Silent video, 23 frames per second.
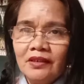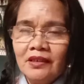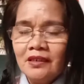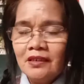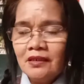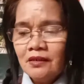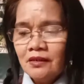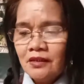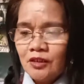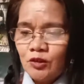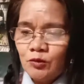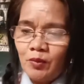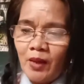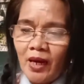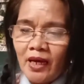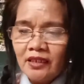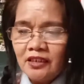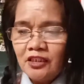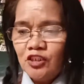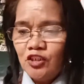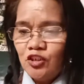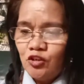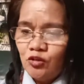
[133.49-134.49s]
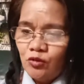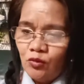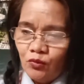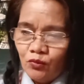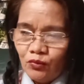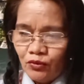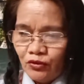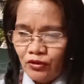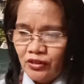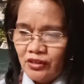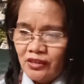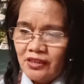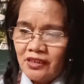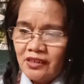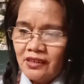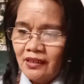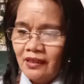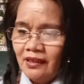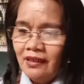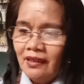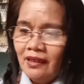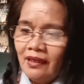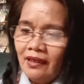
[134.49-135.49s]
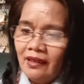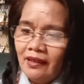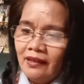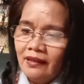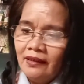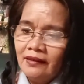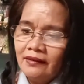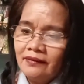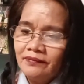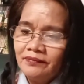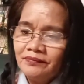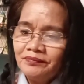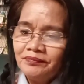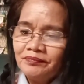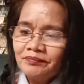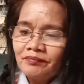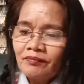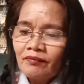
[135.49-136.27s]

in a Spanish word words. Ayan.